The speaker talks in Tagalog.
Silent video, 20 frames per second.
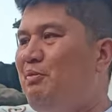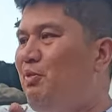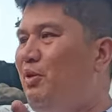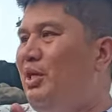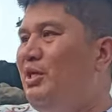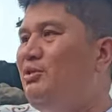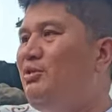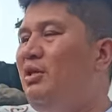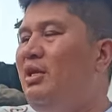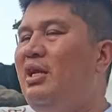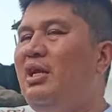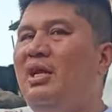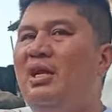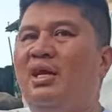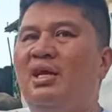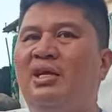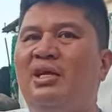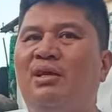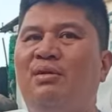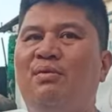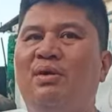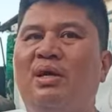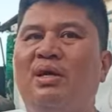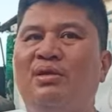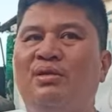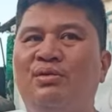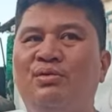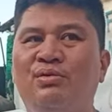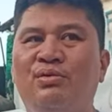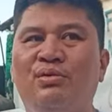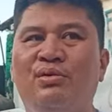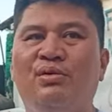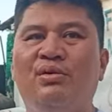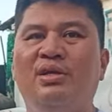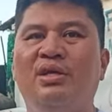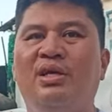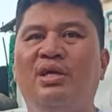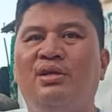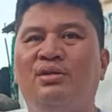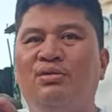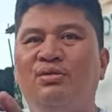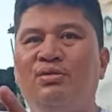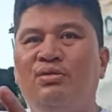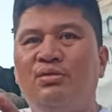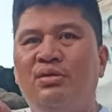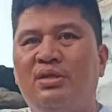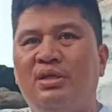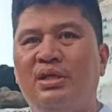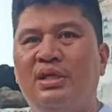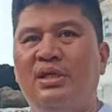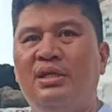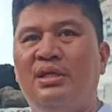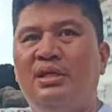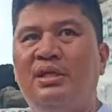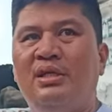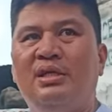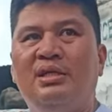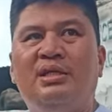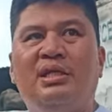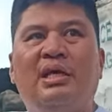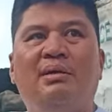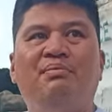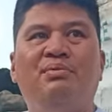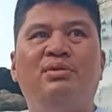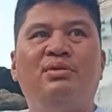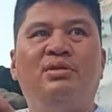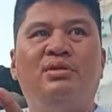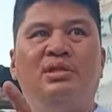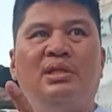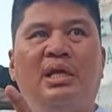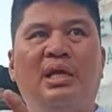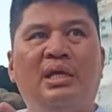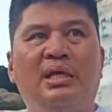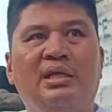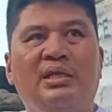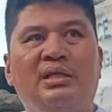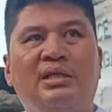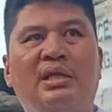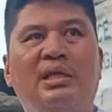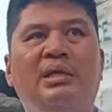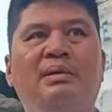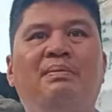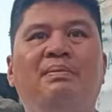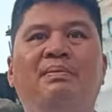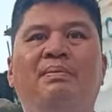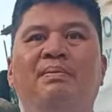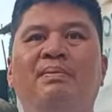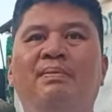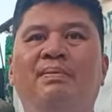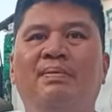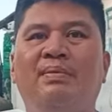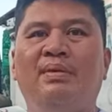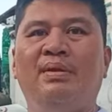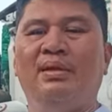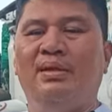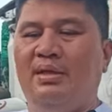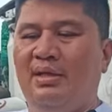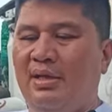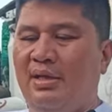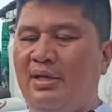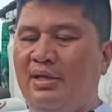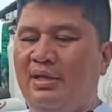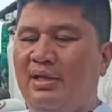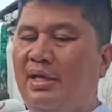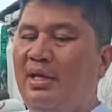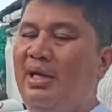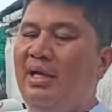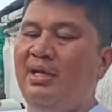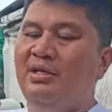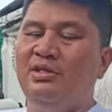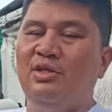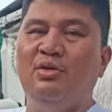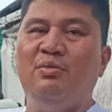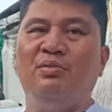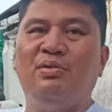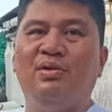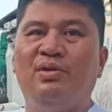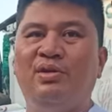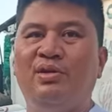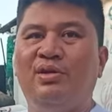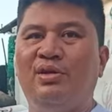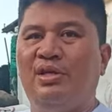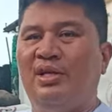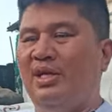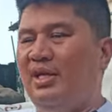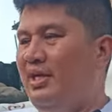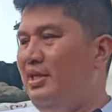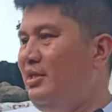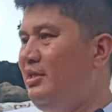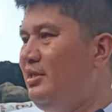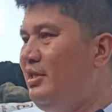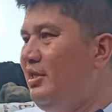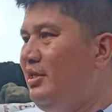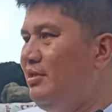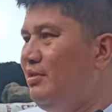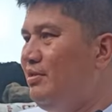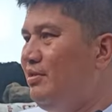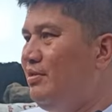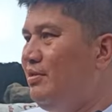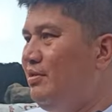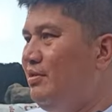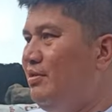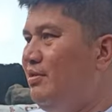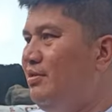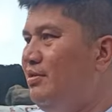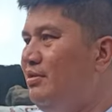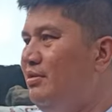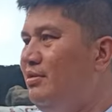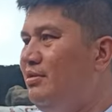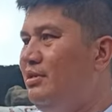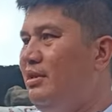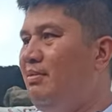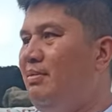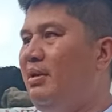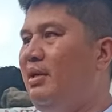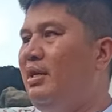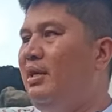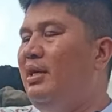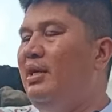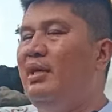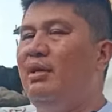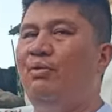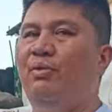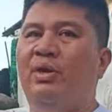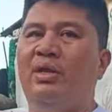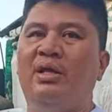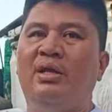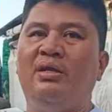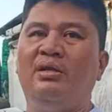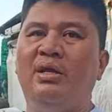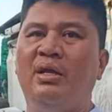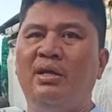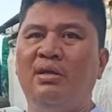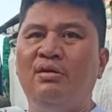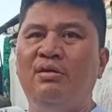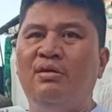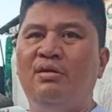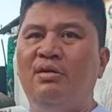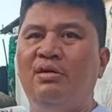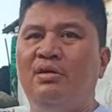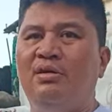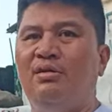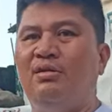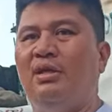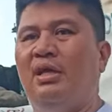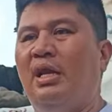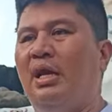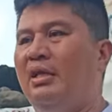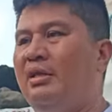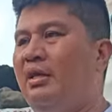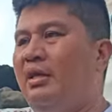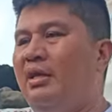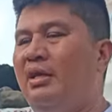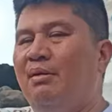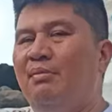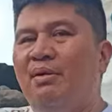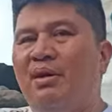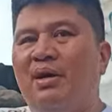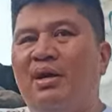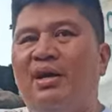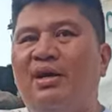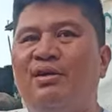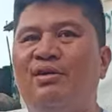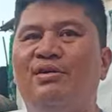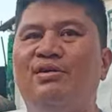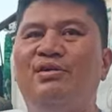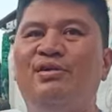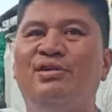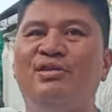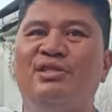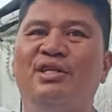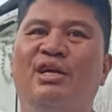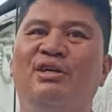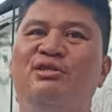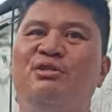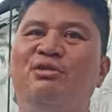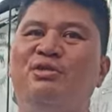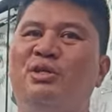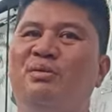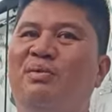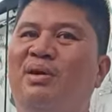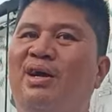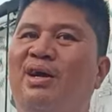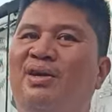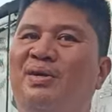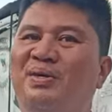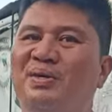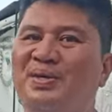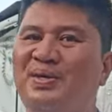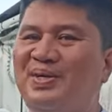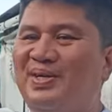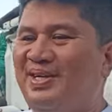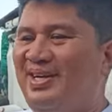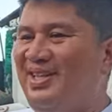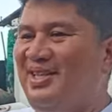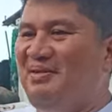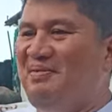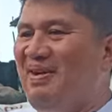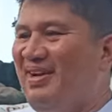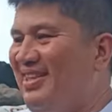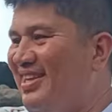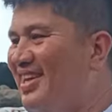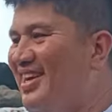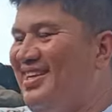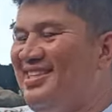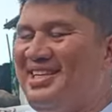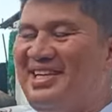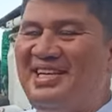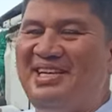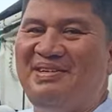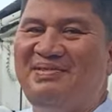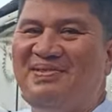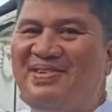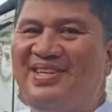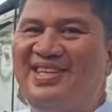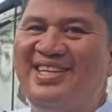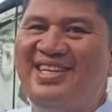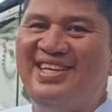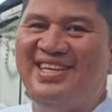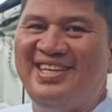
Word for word: Pwesto nila lagi, 1, 2, kaya 2, 3. Tapos tag team. Yan, hindi nga lang siya off-color, kaya hindi siya sa mga winner take all, tinataya ng mga koor, shoutout sa mga koor na tumataya sa ibon.